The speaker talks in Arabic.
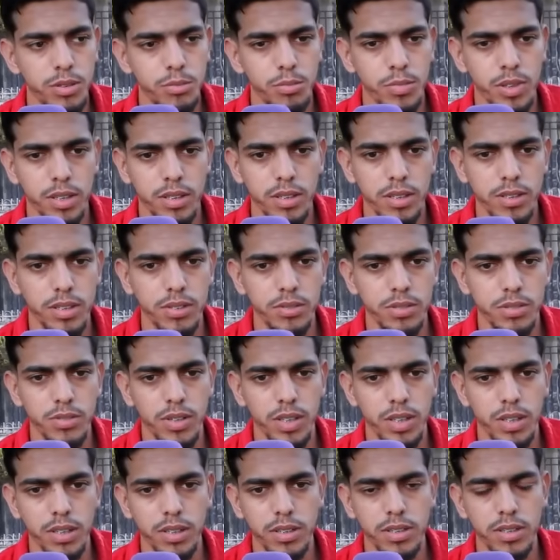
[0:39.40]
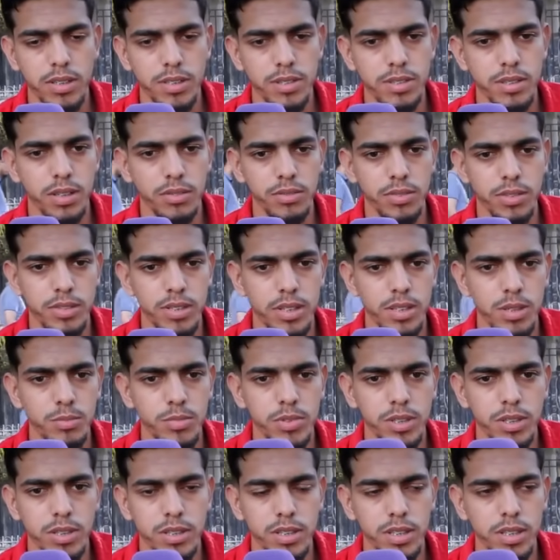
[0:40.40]
مع راسها تفرقنا صافي
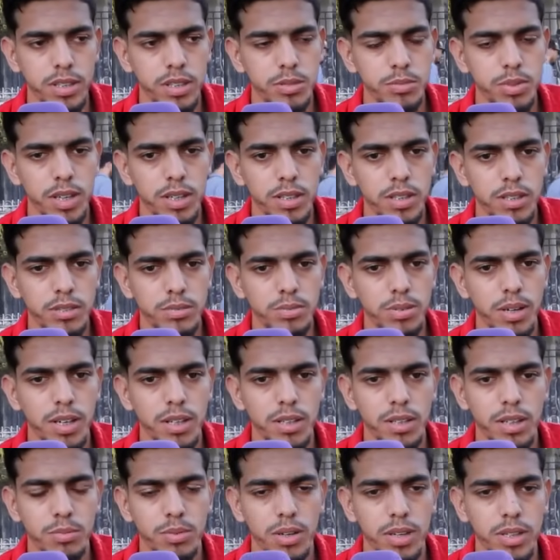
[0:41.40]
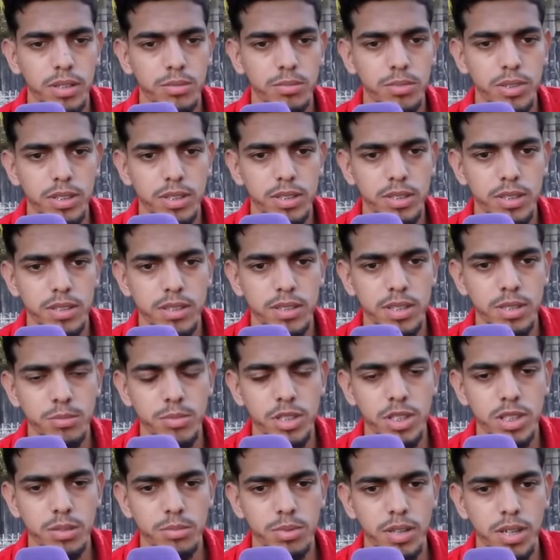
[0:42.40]
سلم علينا يعني بحال اللي سبحان الله بحال اللي يمكن كيسلم
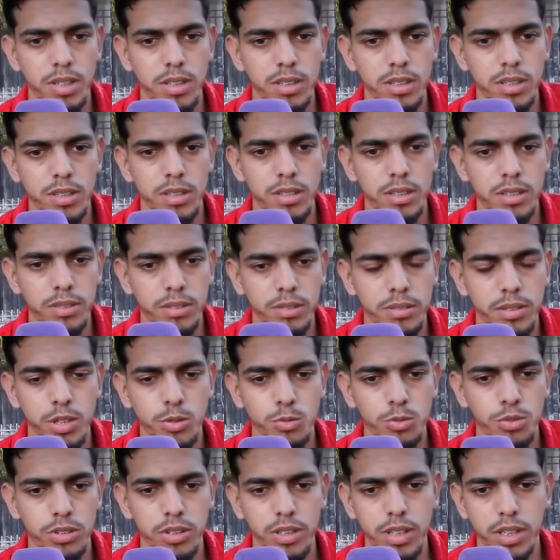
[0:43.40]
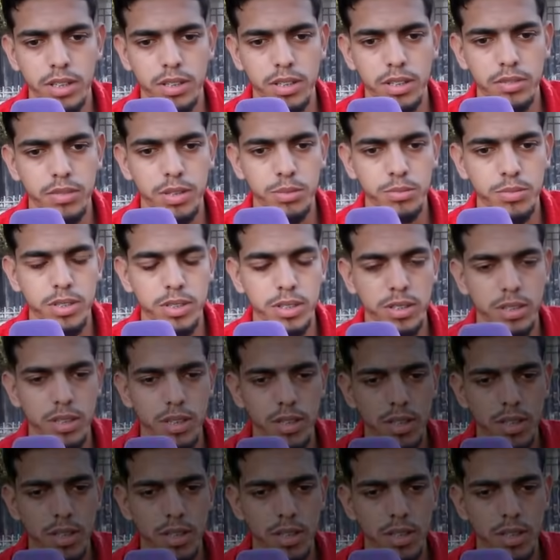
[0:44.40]
لينا بحال اللي تاعنا فهمتي